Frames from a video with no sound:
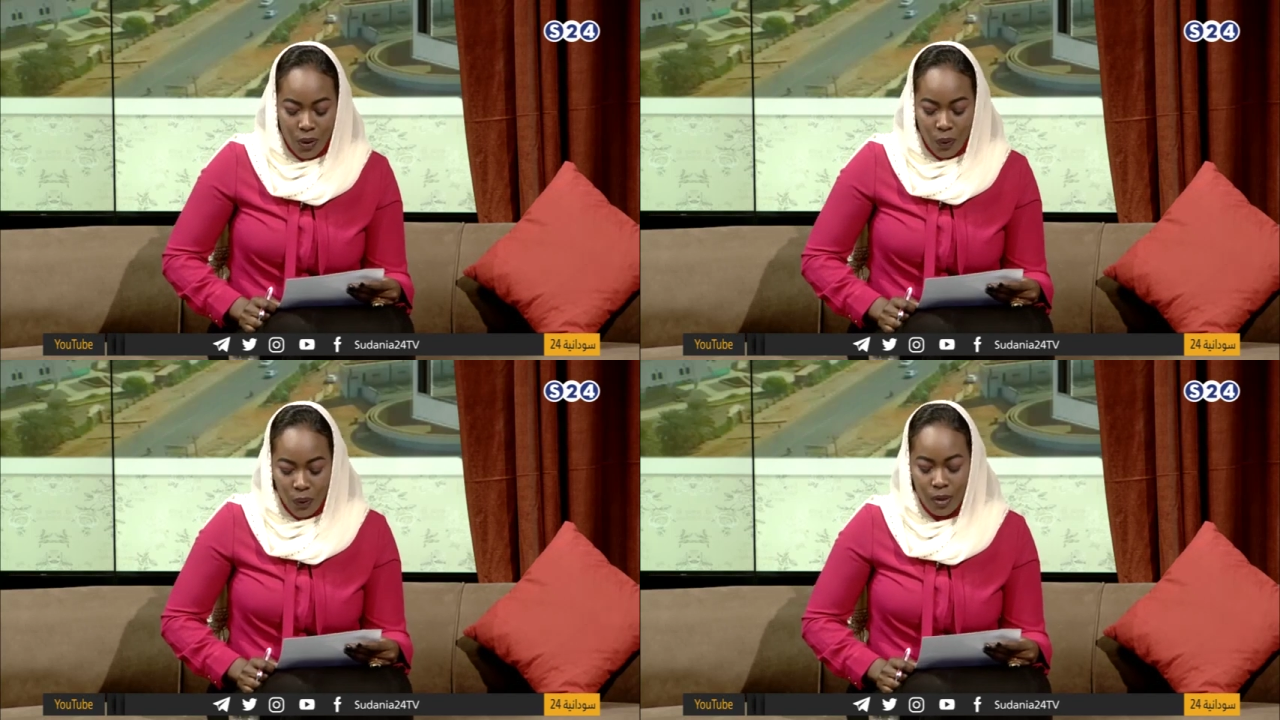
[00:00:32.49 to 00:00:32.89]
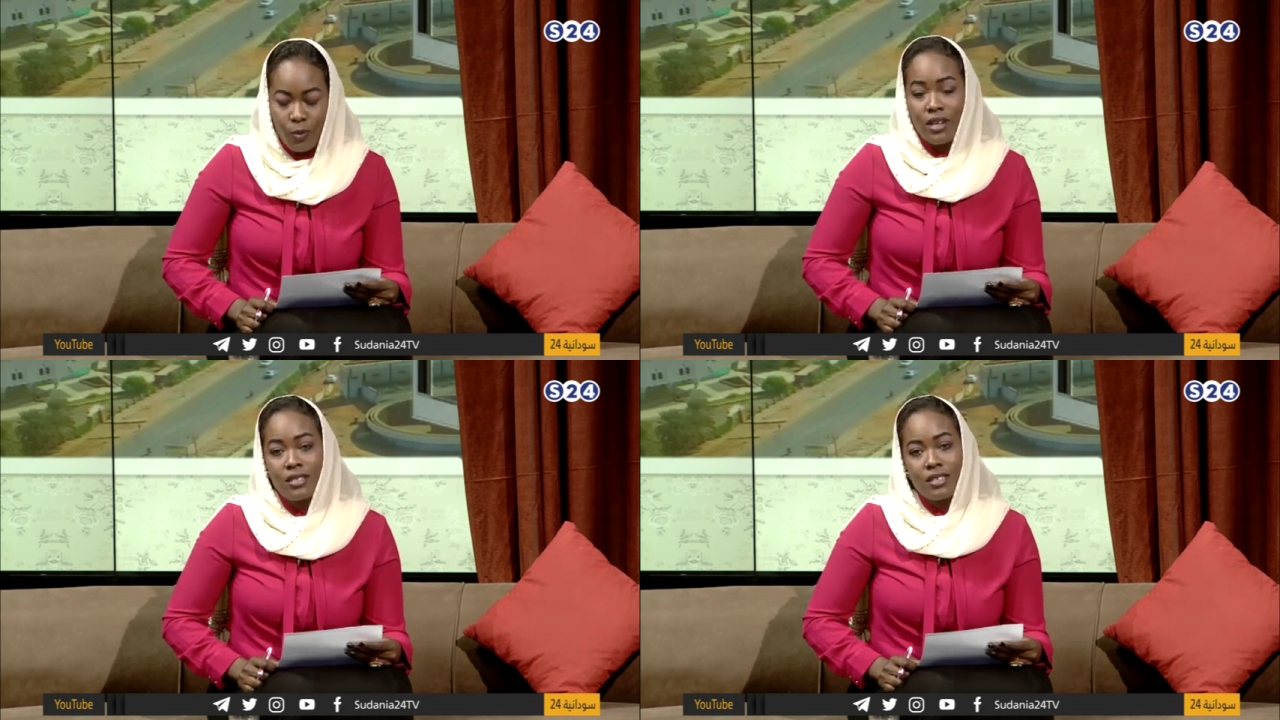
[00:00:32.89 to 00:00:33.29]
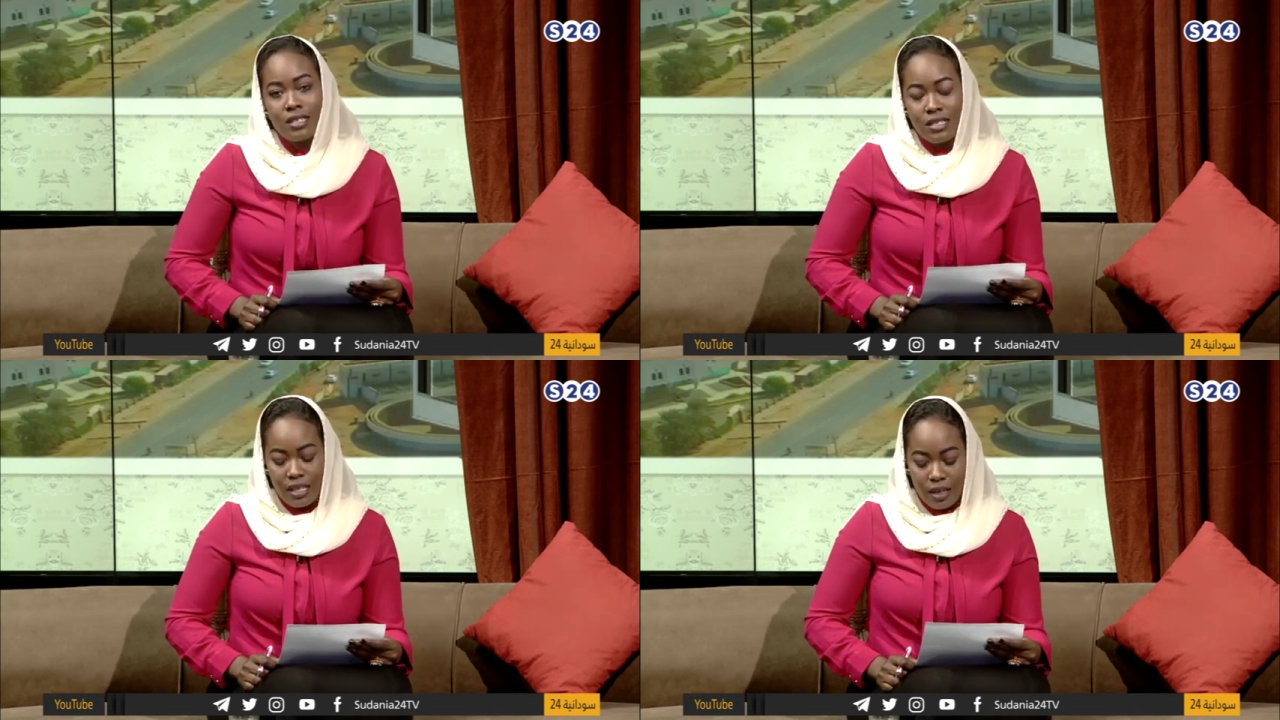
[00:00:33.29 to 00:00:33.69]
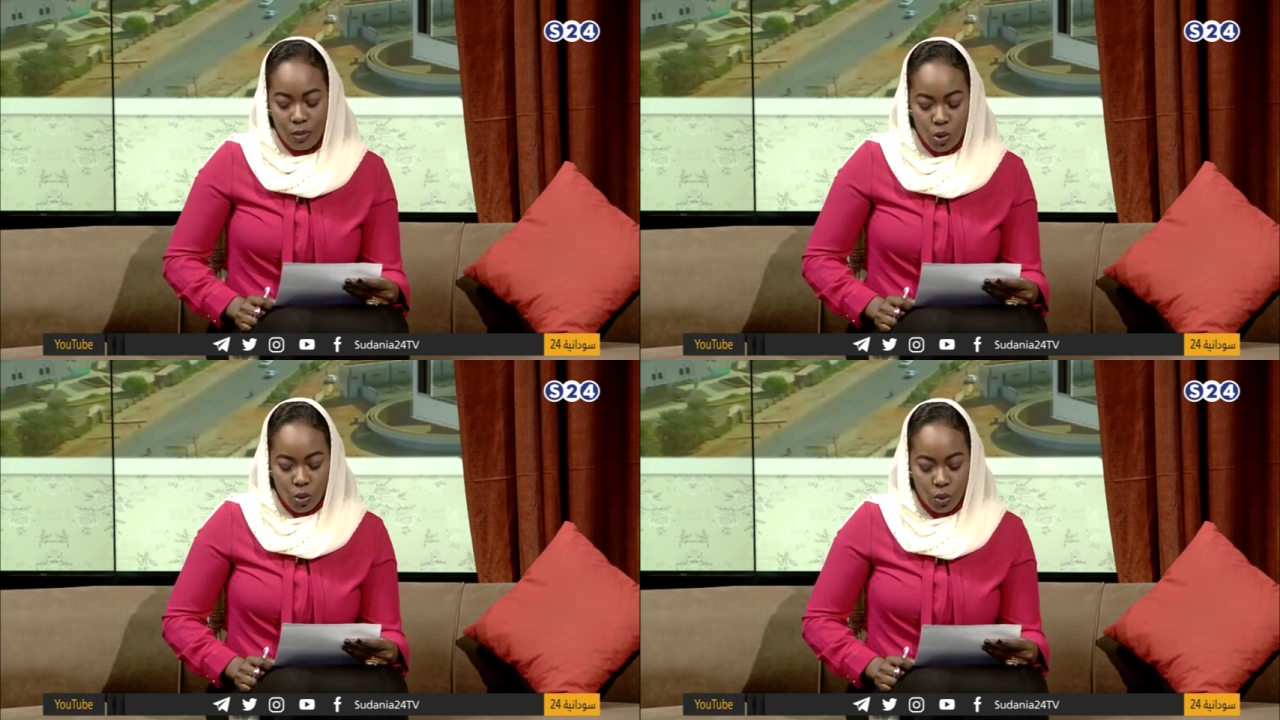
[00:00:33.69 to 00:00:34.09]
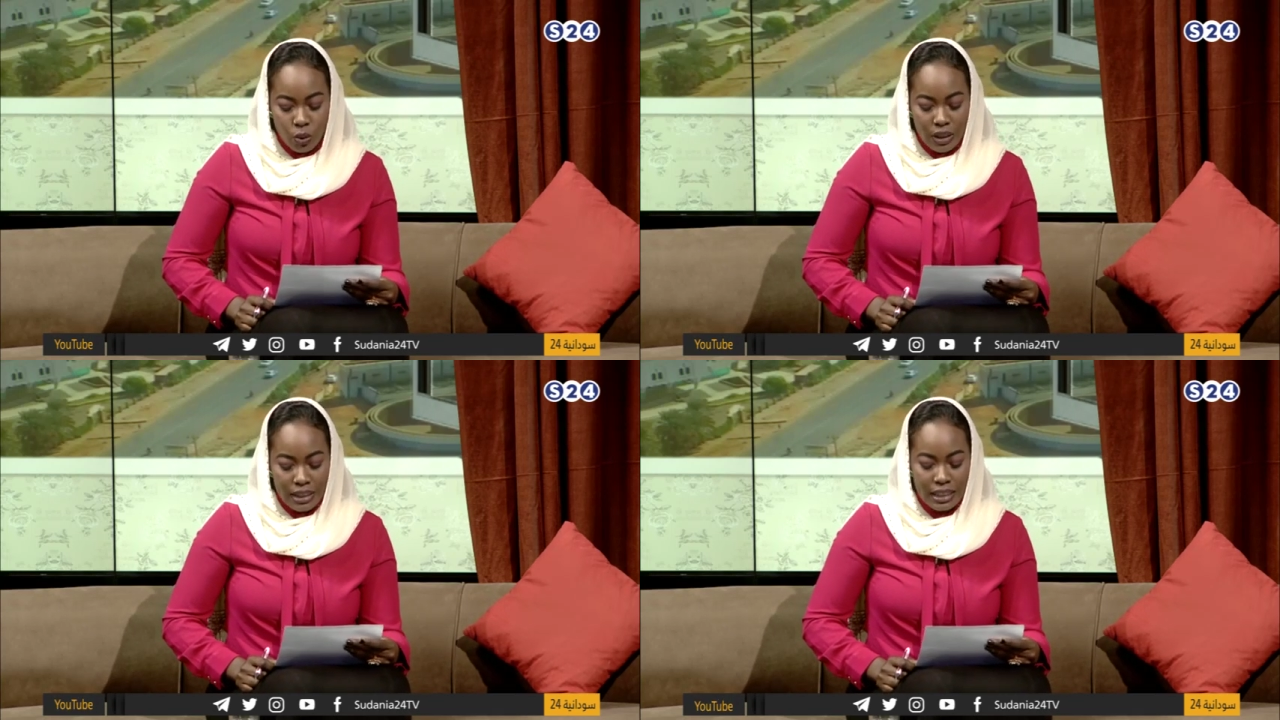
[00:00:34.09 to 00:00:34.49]
وهي مؤسس آه،
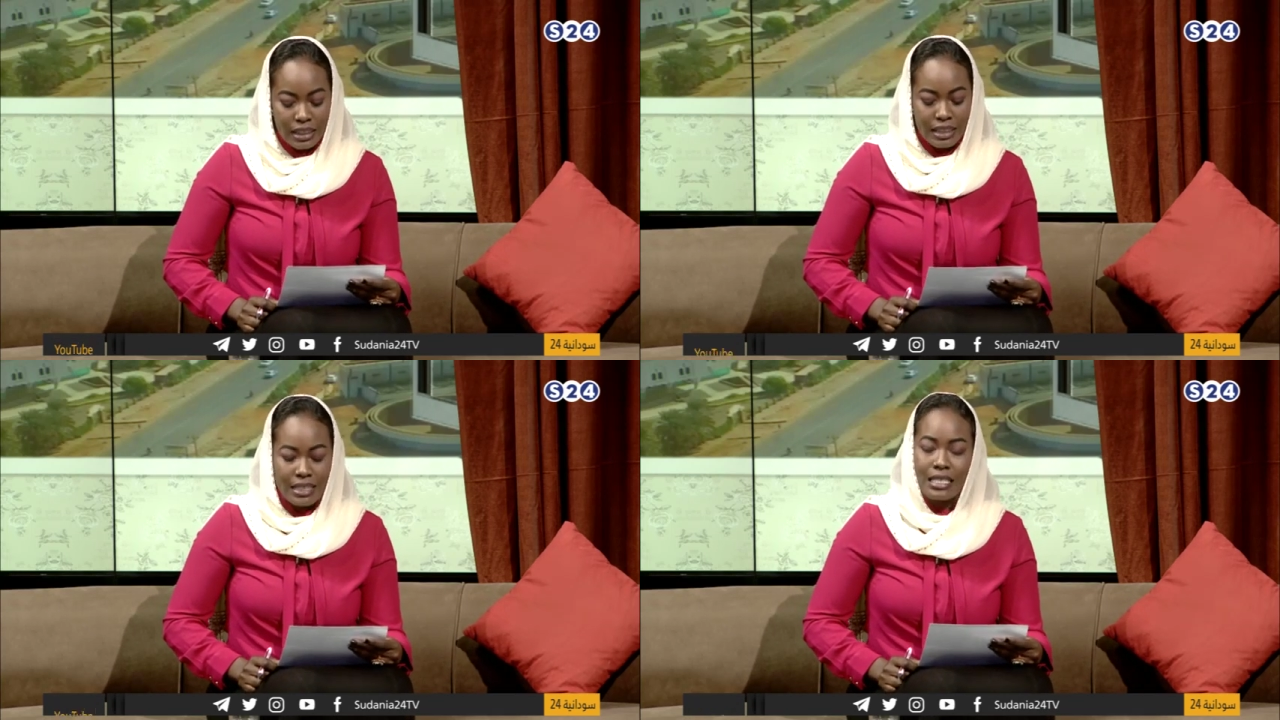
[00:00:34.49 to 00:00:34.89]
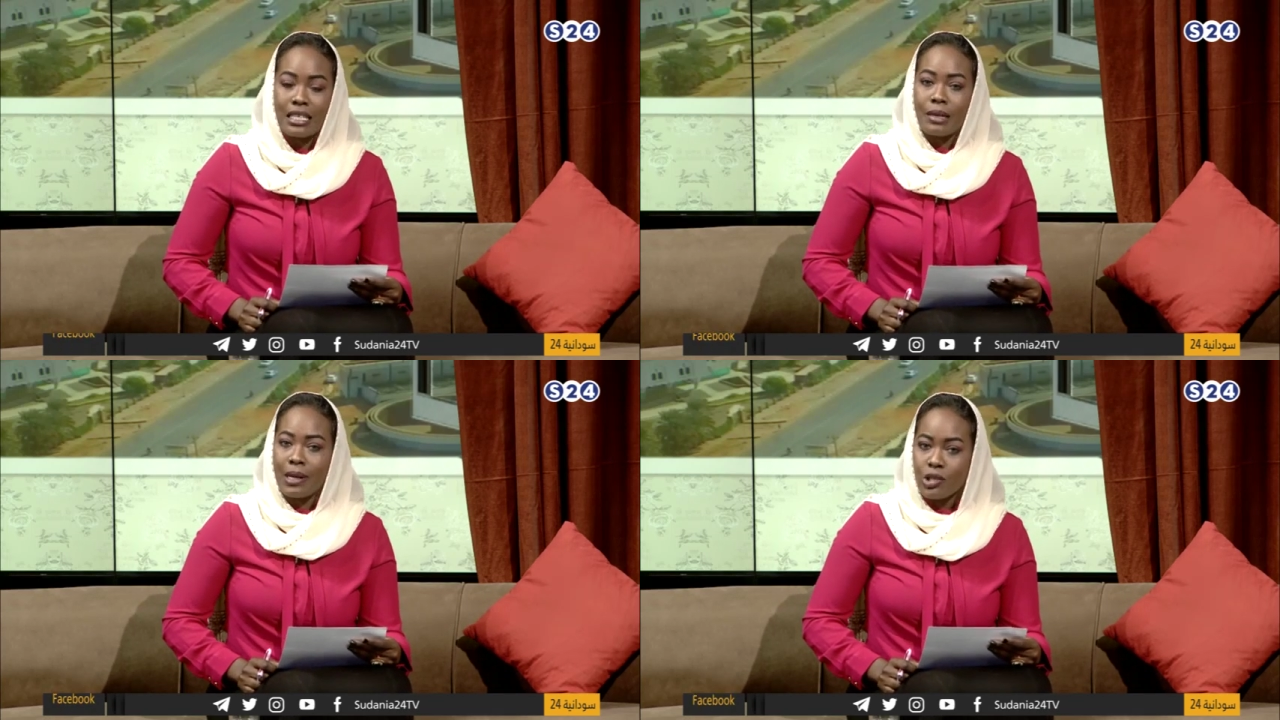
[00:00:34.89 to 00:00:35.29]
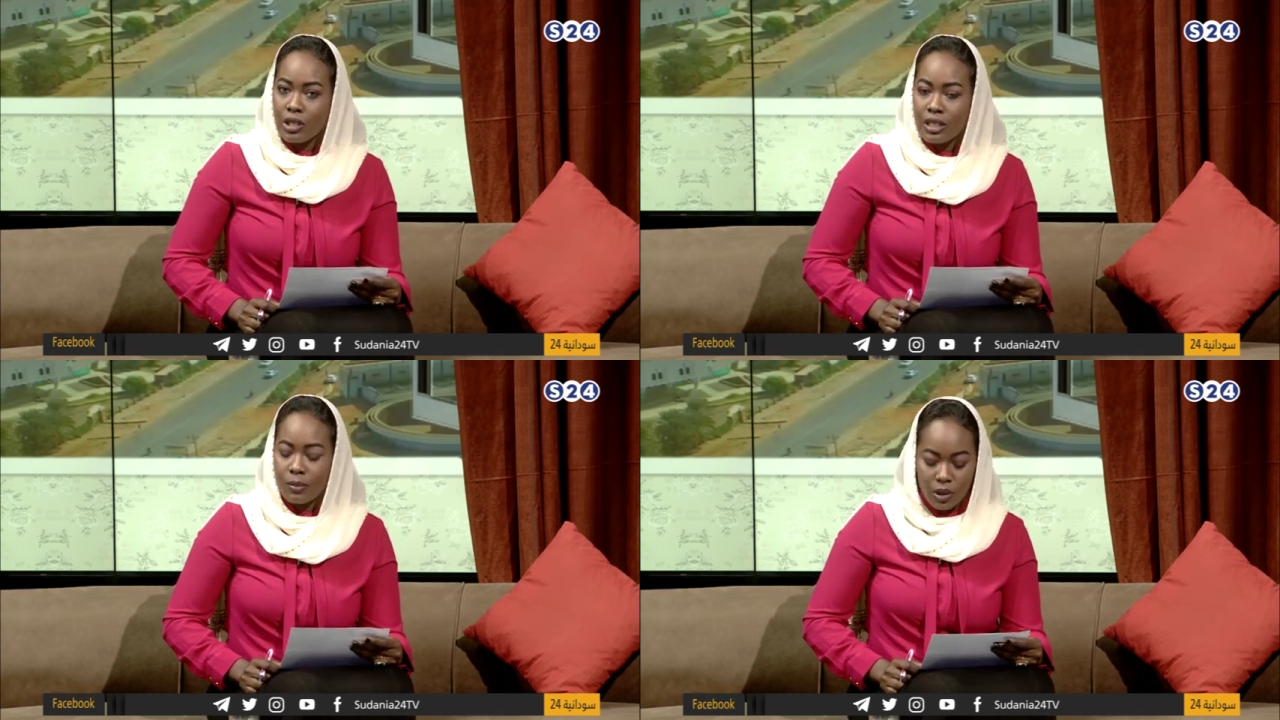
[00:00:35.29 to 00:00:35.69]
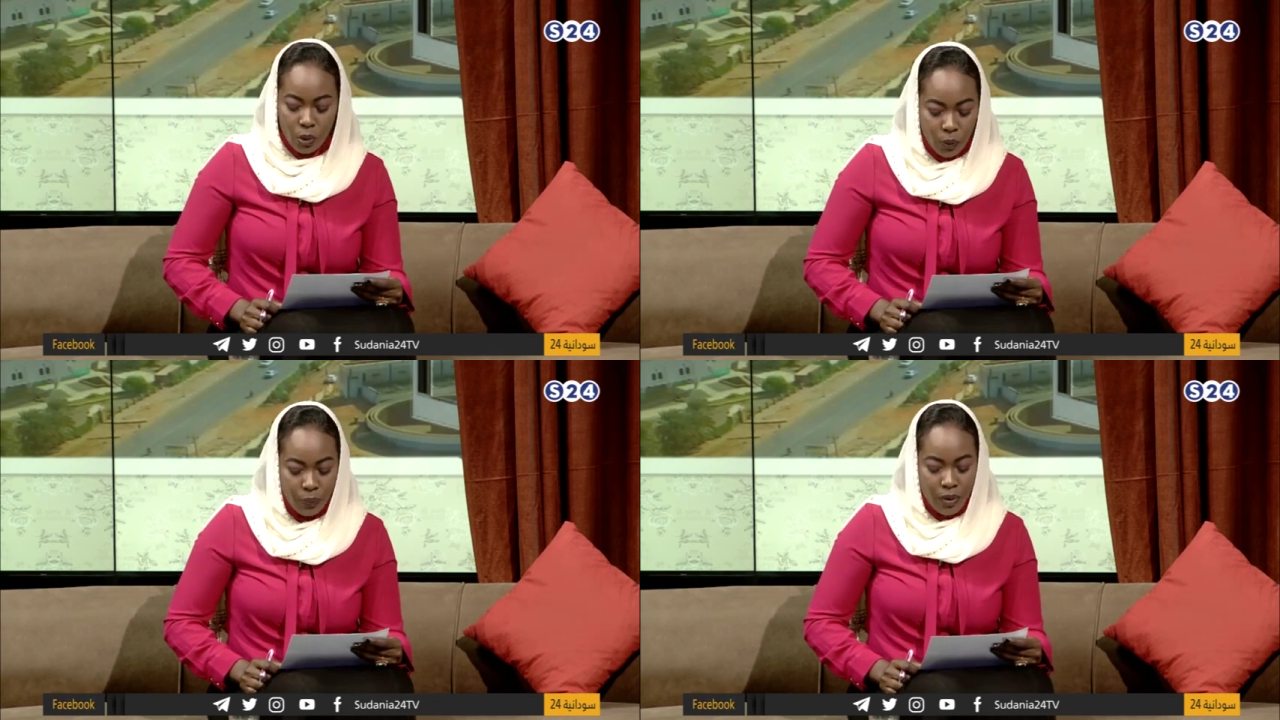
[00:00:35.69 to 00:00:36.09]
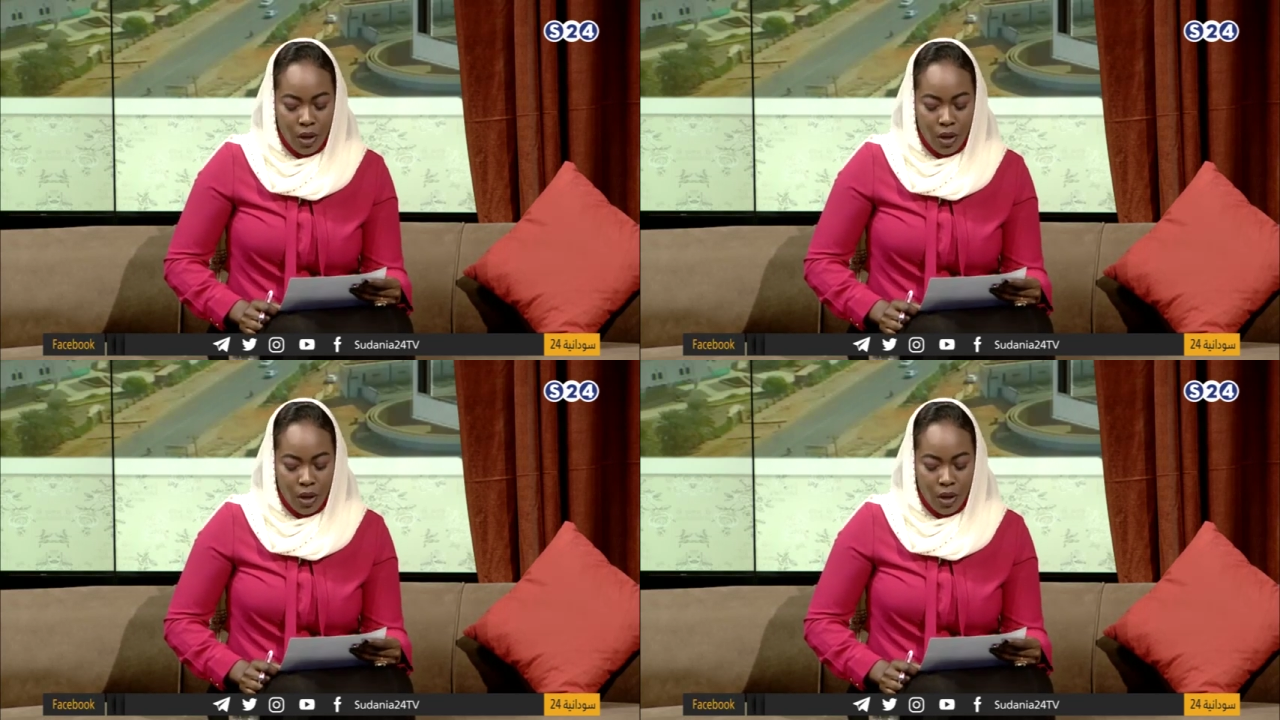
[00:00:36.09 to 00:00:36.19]
مشروع نحن نتدرب عشان نبنيه